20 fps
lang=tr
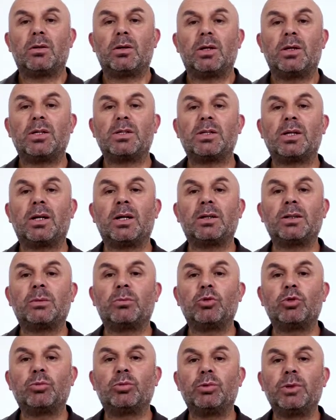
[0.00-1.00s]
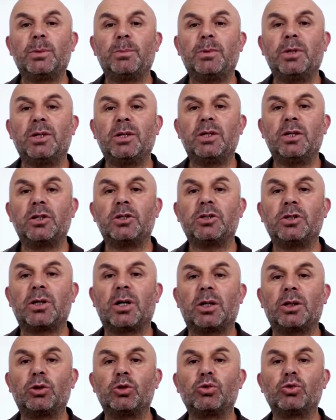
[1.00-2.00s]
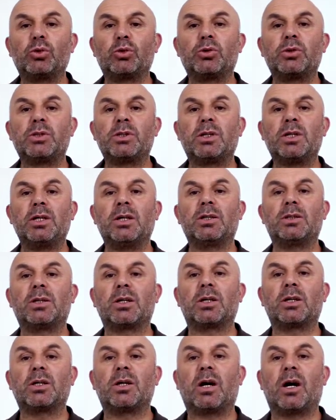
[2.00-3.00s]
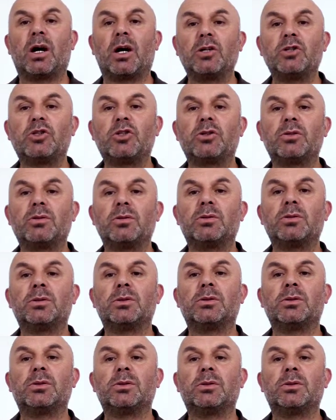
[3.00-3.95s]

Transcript: İnsanlar da bunu bildiği için 632 yılındaki hac e,